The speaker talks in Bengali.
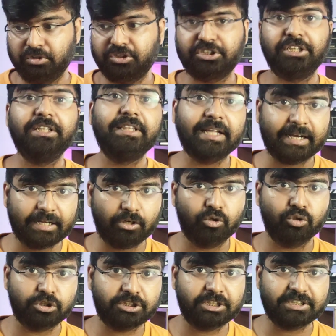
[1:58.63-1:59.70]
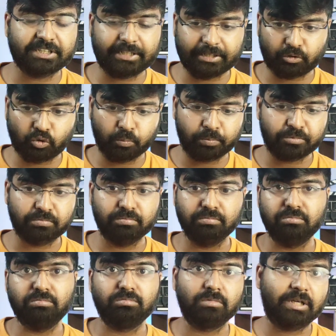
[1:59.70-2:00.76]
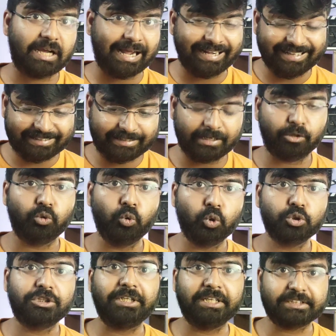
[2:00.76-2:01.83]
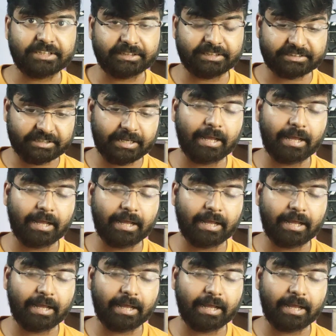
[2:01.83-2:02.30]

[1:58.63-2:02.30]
সিন দেখানো হচ্ছে যেটা খুব কানেক্টেড দুটো সিনের সাথে সে